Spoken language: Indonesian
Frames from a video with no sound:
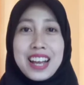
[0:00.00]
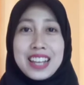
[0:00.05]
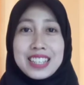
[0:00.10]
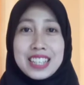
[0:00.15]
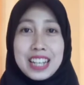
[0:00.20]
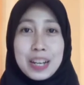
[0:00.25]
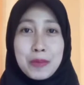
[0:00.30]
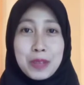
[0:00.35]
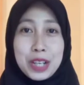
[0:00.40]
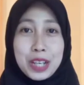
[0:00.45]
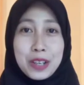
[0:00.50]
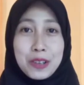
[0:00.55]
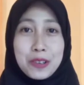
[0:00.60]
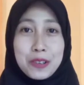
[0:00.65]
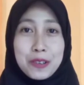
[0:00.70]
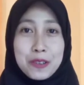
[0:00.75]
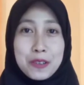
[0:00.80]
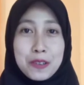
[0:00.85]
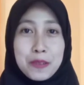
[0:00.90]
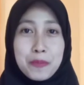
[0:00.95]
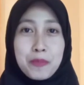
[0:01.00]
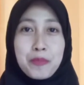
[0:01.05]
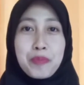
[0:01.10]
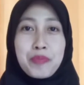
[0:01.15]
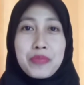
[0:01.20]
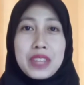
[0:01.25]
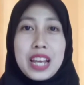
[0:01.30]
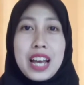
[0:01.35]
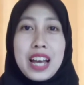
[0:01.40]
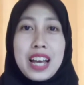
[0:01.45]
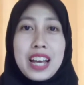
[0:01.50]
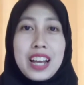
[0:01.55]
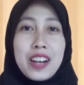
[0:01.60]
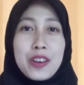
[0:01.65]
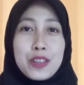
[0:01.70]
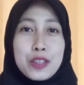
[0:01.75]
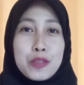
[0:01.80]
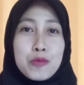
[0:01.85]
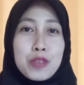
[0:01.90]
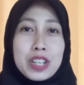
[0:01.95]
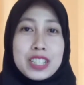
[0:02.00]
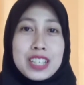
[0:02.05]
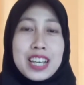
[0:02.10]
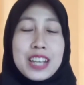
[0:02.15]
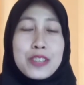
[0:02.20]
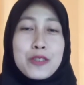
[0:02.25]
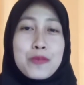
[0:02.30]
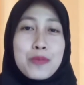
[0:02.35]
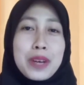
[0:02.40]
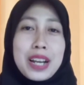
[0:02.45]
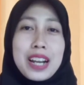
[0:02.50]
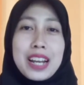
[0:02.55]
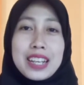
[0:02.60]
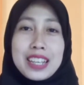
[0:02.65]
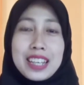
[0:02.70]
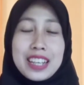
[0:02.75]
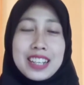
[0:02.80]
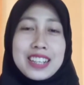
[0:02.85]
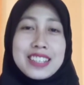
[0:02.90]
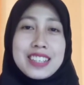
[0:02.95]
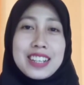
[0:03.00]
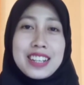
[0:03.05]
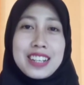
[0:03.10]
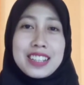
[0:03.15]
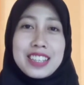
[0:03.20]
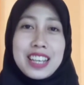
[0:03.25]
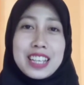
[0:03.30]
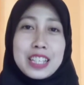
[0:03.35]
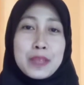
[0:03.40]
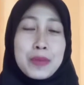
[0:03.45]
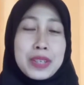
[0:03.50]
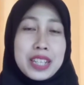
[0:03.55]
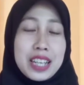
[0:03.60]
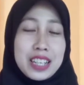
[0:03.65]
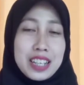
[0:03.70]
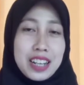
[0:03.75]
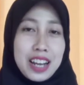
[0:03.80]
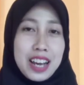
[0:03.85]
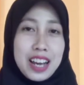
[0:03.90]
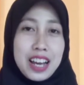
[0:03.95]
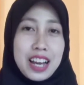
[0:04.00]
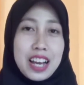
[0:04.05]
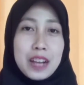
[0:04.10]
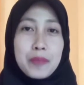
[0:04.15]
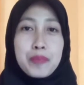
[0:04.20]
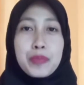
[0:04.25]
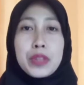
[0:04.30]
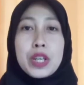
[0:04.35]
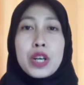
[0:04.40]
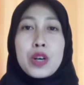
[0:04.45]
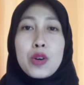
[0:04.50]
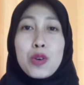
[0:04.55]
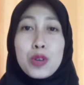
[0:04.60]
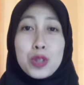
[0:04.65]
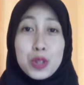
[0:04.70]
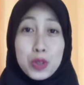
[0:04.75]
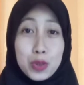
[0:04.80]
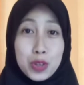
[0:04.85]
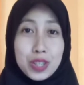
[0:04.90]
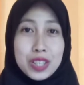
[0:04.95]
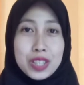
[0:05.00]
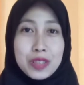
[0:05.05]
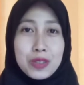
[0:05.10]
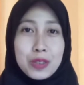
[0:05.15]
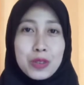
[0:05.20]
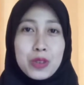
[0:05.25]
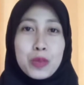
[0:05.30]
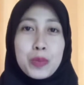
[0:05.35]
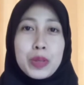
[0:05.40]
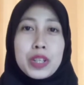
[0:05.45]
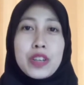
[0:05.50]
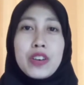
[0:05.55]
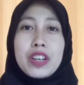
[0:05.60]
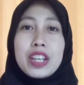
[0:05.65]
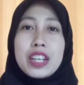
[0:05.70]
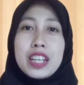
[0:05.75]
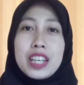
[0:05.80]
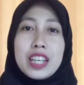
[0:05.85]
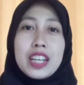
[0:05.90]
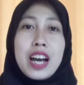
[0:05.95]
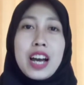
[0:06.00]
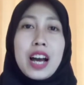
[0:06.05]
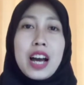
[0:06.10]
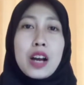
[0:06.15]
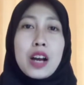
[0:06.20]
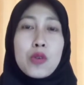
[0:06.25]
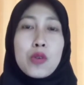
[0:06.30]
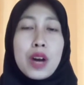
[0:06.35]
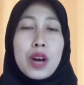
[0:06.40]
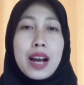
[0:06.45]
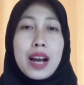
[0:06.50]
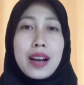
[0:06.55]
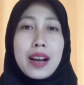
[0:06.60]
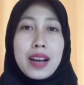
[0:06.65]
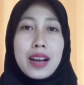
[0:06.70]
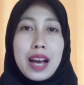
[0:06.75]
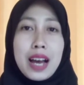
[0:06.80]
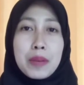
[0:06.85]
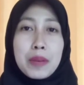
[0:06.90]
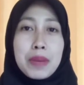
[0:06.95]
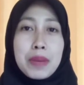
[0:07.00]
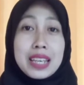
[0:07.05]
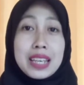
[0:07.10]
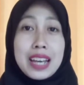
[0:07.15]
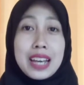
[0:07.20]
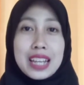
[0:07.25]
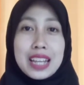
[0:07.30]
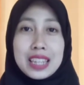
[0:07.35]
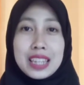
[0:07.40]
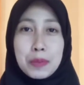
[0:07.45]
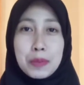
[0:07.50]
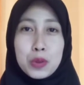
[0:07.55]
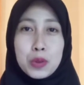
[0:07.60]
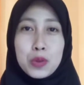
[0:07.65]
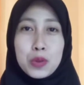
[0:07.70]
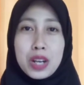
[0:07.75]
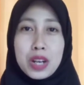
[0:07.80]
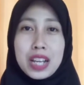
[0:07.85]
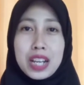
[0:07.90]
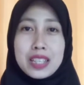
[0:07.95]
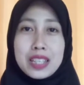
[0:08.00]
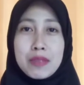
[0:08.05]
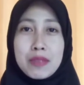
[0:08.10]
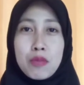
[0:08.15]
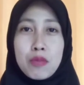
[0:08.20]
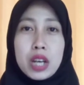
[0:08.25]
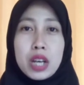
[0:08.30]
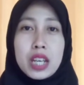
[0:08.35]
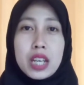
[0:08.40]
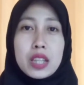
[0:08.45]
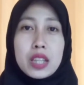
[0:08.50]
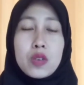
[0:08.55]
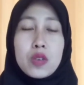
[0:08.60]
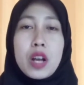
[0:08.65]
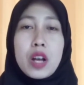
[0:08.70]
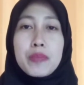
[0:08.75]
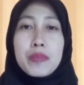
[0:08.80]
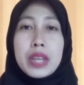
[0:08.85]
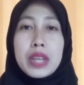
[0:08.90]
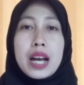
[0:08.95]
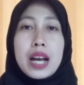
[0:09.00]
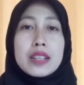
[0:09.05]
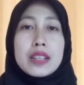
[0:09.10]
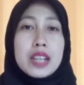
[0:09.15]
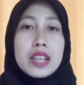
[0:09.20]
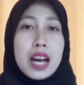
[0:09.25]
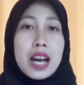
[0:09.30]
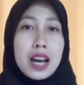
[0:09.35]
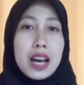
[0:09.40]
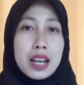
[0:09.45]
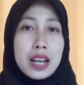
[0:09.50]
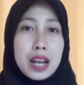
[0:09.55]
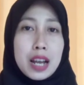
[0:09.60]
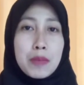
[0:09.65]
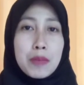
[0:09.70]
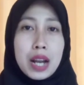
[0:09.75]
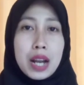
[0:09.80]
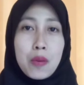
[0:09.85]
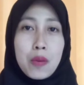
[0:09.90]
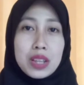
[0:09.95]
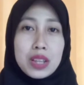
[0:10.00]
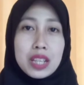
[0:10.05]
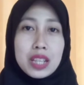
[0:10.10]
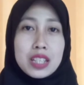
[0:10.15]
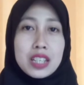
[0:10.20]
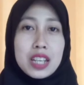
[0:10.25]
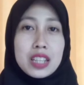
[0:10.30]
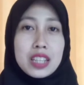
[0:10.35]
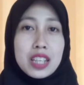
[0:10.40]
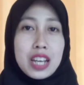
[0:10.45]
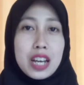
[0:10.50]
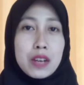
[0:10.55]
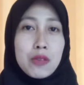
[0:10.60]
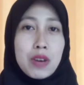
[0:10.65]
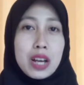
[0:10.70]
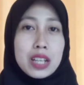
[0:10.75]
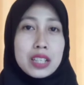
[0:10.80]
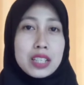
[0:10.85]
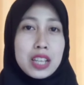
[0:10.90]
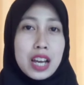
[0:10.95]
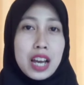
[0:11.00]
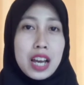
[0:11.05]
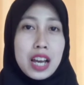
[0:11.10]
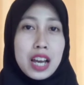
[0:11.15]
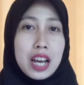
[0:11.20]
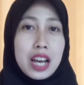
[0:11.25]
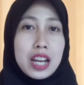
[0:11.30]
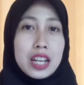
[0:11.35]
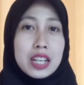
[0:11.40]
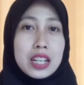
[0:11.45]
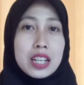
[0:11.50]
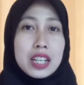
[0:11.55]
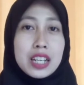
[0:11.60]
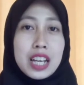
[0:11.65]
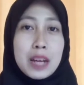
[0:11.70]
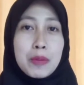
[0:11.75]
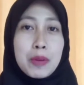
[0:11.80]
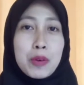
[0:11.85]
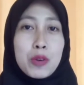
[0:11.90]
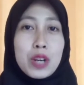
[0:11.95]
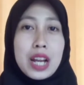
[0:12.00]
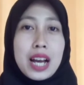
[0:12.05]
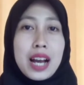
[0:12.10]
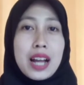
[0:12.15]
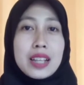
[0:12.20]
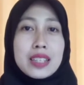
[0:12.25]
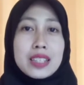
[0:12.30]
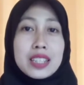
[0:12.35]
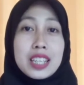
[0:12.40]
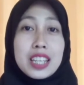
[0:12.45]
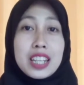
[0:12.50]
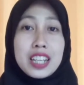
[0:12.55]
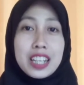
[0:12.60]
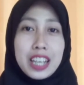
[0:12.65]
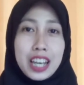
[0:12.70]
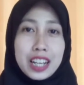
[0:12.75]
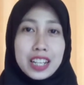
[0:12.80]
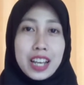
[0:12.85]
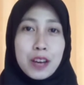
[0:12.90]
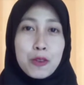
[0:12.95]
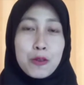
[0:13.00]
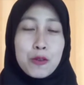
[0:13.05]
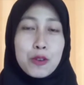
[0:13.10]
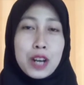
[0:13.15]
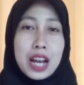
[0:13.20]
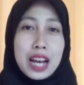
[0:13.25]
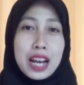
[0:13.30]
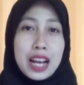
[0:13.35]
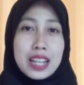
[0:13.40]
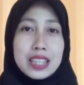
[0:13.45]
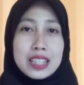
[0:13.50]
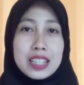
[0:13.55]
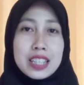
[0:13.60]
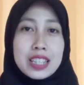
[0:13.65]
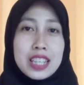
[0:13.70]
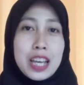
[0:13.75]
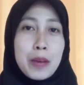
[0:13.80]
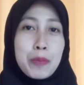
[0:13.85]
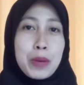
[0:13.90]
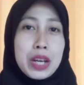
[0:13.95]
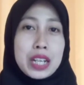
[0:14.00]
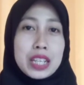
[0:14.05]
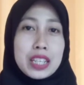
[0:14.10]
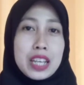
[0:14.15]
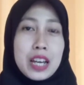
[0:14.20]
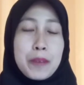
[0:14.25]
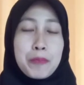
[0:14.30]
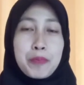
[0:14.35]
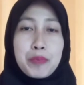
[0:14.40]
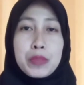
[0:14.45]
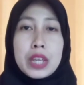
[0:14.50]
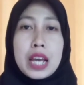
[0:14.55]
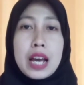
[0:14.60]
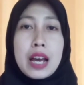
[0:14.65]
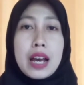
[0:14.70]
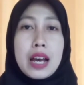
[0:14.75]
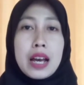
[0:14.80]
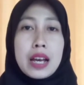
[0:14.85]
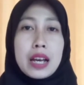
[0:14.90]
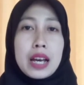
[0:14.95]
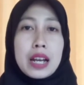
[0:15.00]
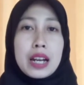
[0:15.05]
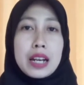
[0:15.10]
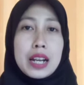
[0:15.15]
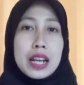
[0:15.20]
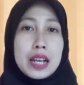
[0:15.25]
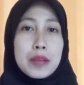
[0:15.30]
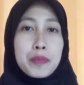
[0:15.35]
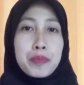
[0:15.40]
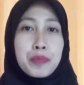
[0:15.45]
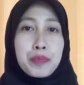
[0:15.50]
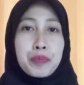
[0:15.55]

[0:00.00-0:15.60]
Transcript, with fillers: Assalamualaikum Halo semuanya, jumpa lagi di channelnya Isma Jahira Khusus untuk video ini, aku akan bagikan tips untuk kalian semua Yaitu cara merawat kecantikan wajah dengan menggunakan skincare yang aku gunakan setiap harinya Karena